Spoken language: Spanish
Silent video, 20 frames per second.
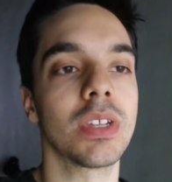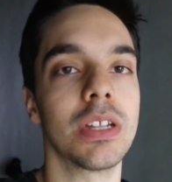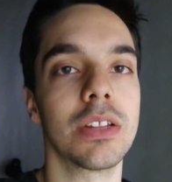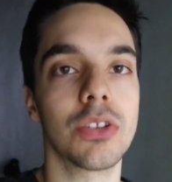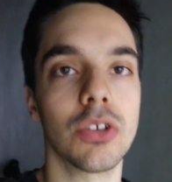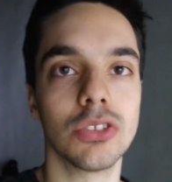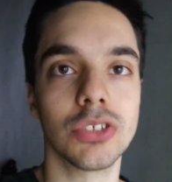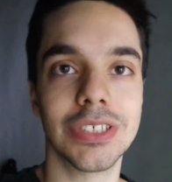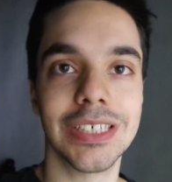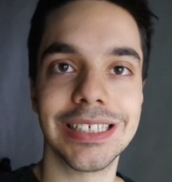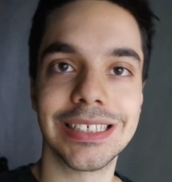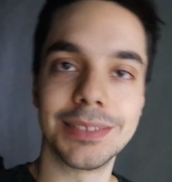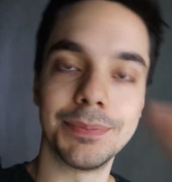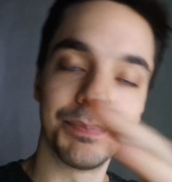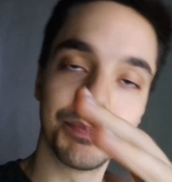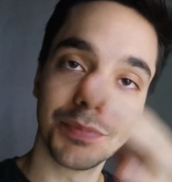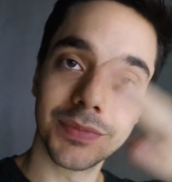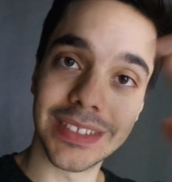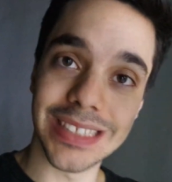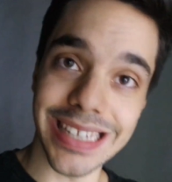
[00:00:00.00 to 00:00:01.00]
Entonces
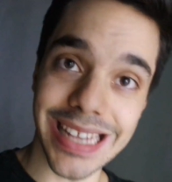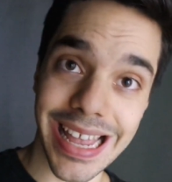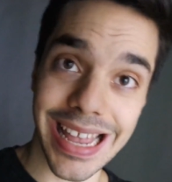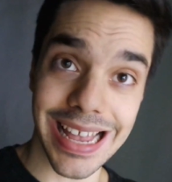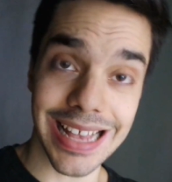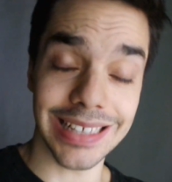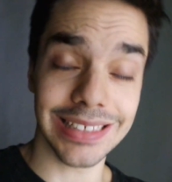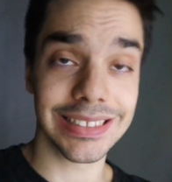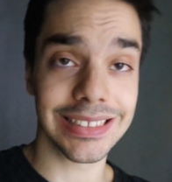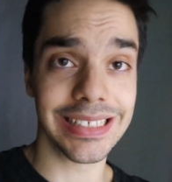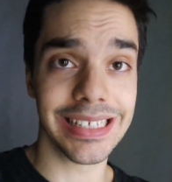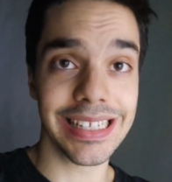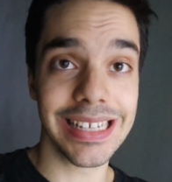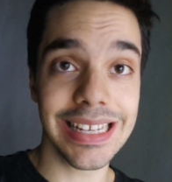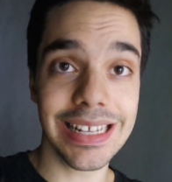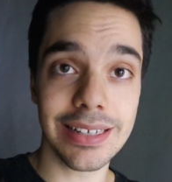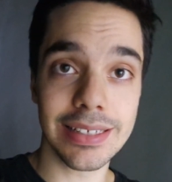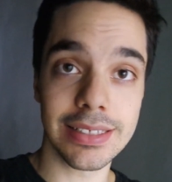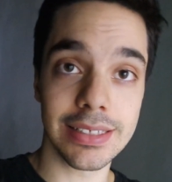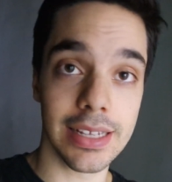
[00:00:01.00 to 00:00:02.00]
es
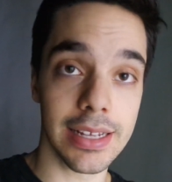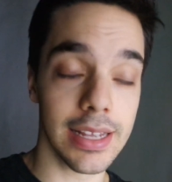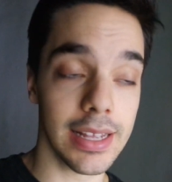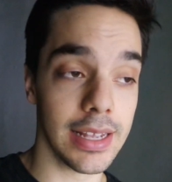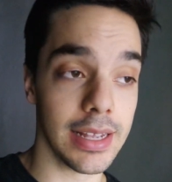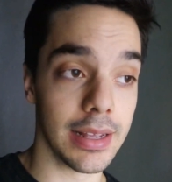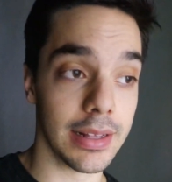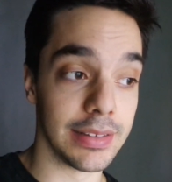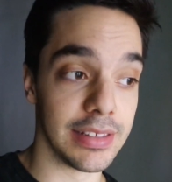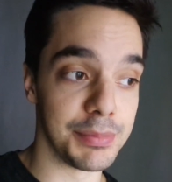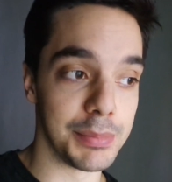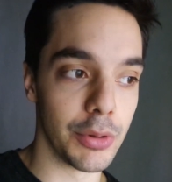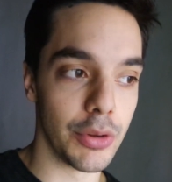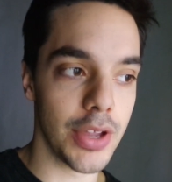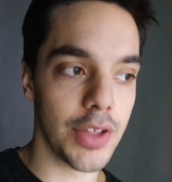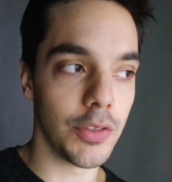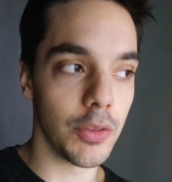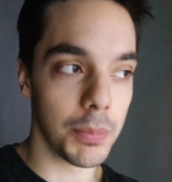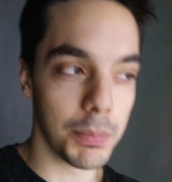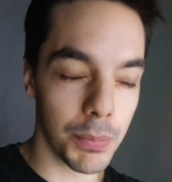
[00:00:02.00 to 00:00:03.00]
ir eh,
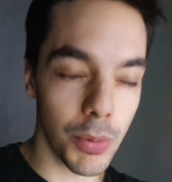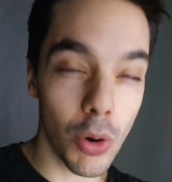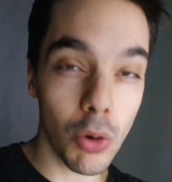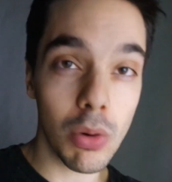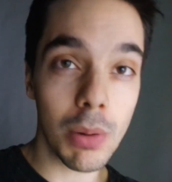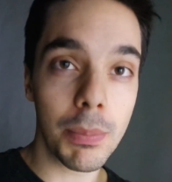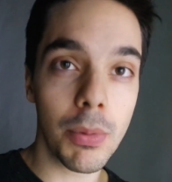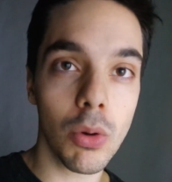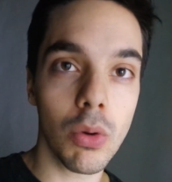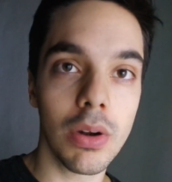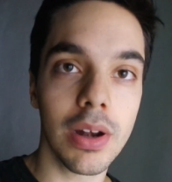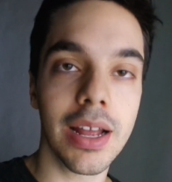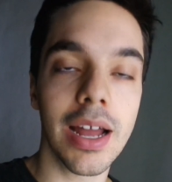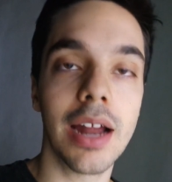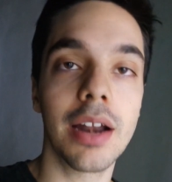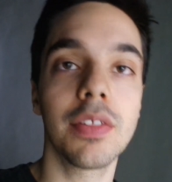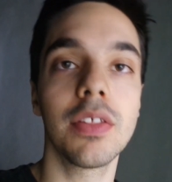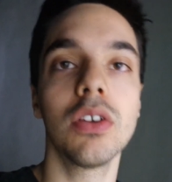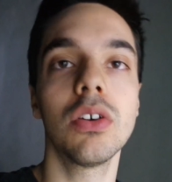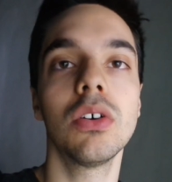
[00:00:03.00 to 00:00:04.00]
disminuyendo poco a poco el
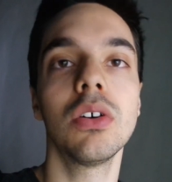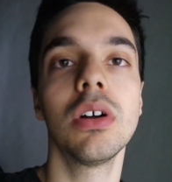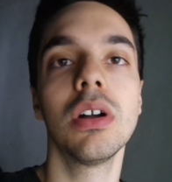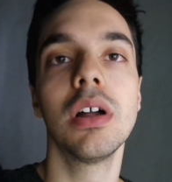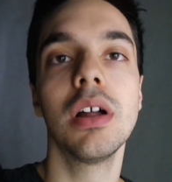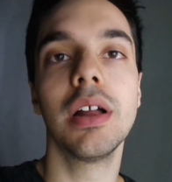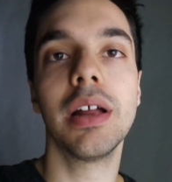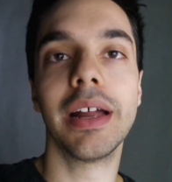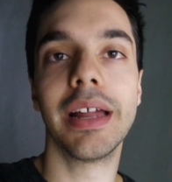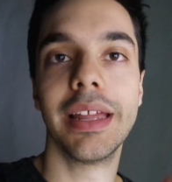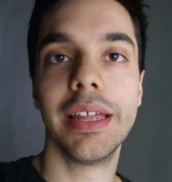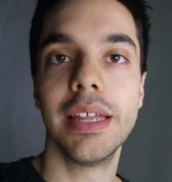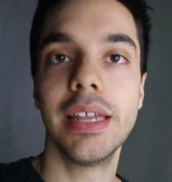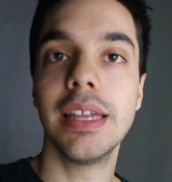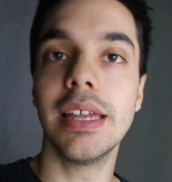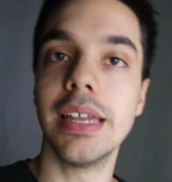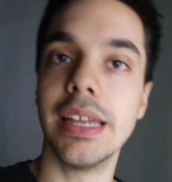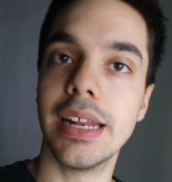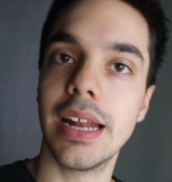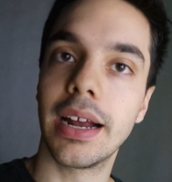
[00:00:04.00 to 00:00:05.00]
cardio
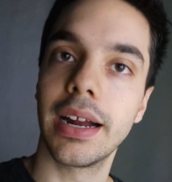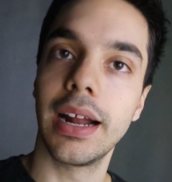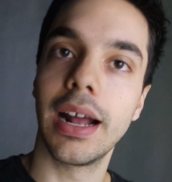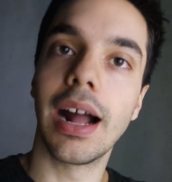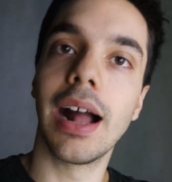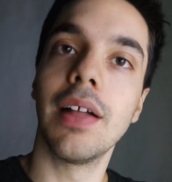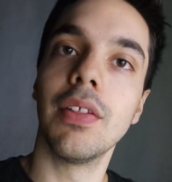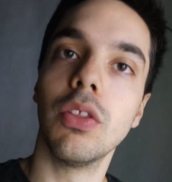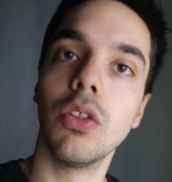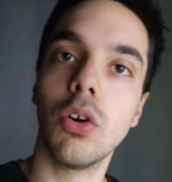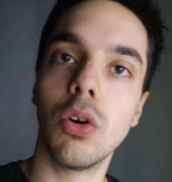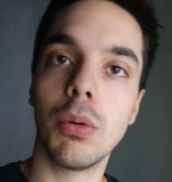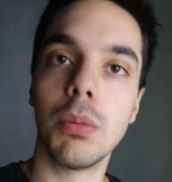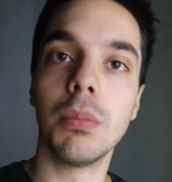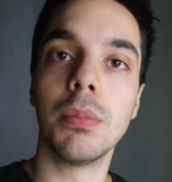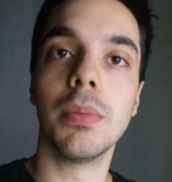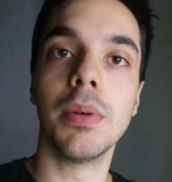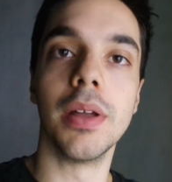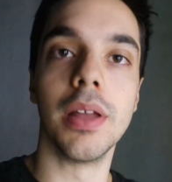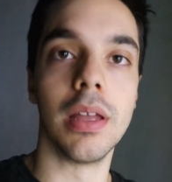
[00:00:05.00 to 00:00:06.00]
y ir
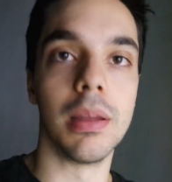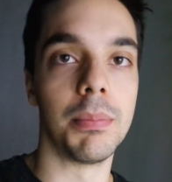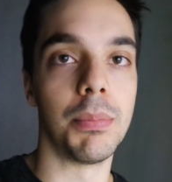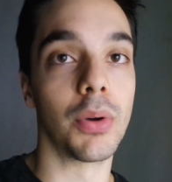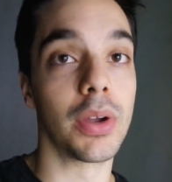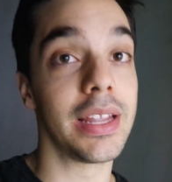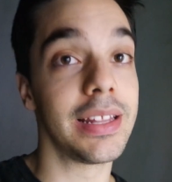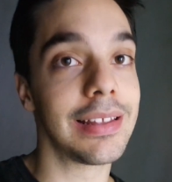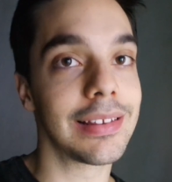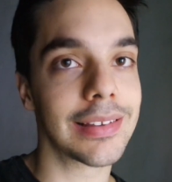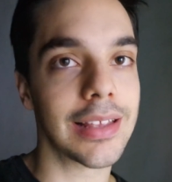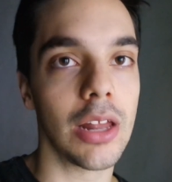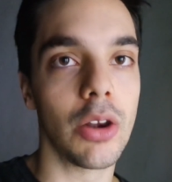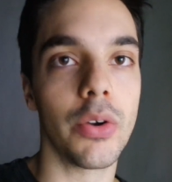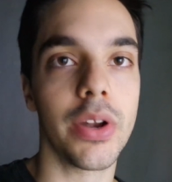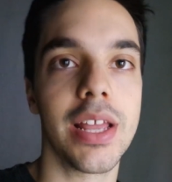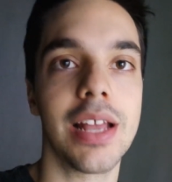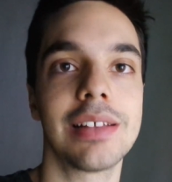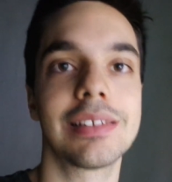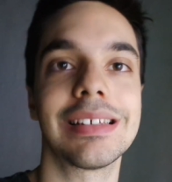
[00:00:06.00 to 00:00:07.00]
agregando eh, poquitas
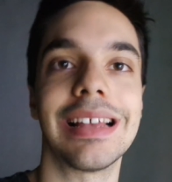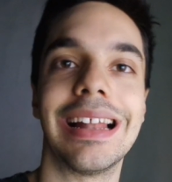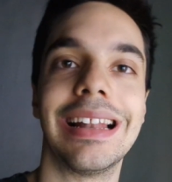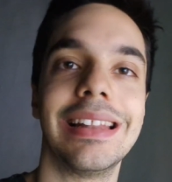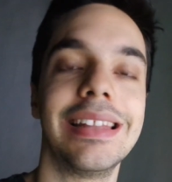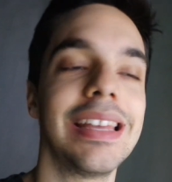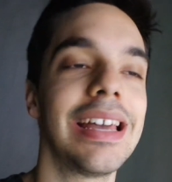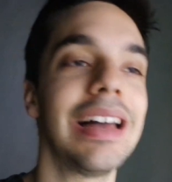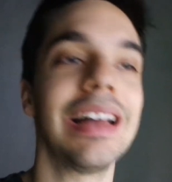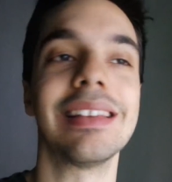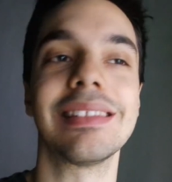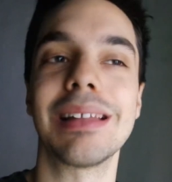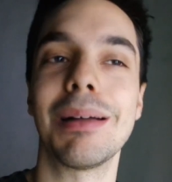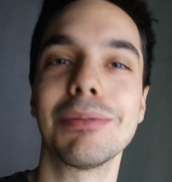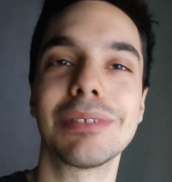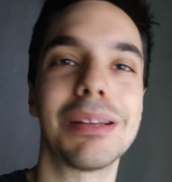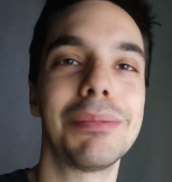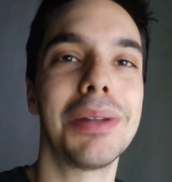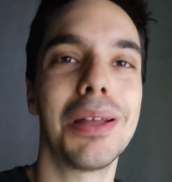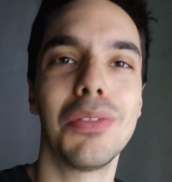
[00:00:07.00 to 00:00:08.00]
calorías al día.
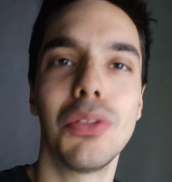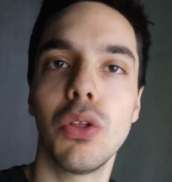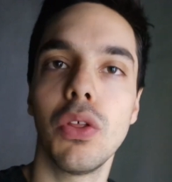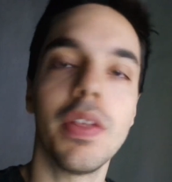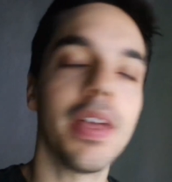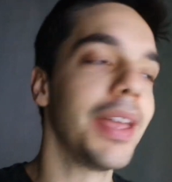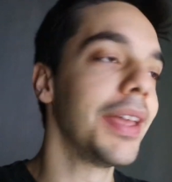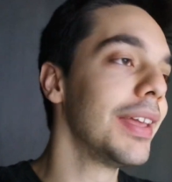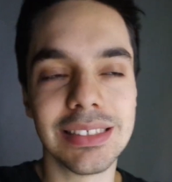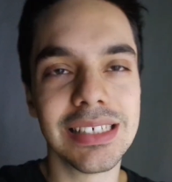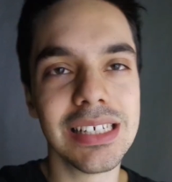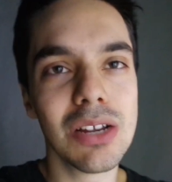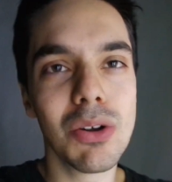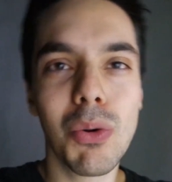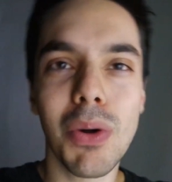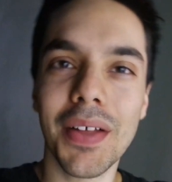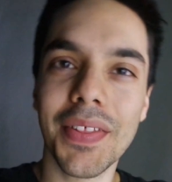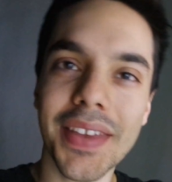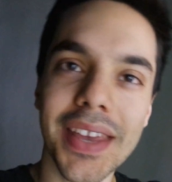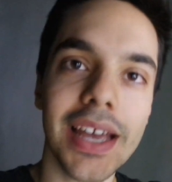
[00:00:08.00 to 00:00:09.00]
Estamos hablando de
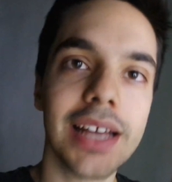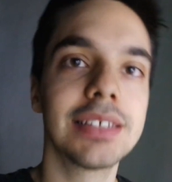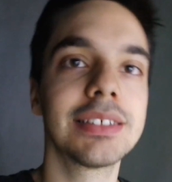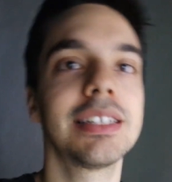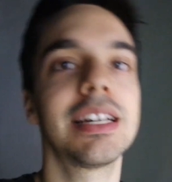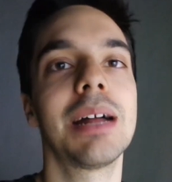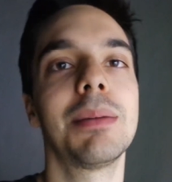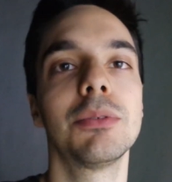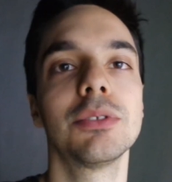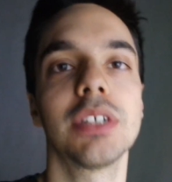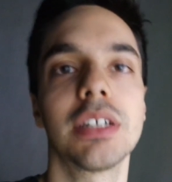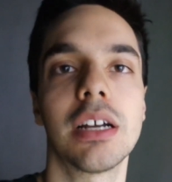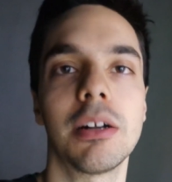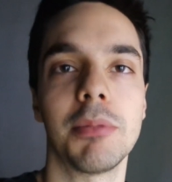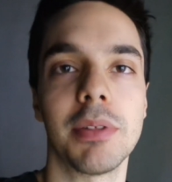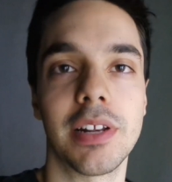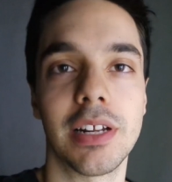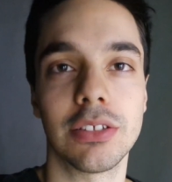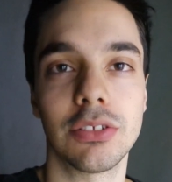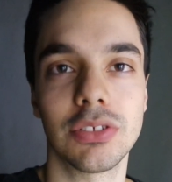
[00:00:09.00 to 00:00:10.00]
5 a 10 gramos de
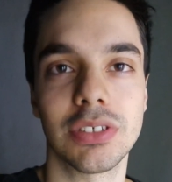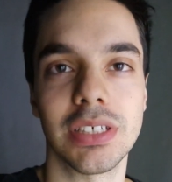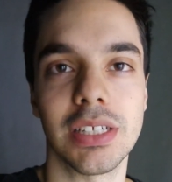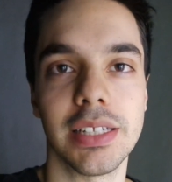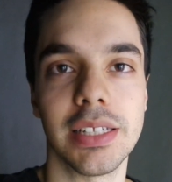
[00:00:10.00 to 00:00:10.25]
carbohidratos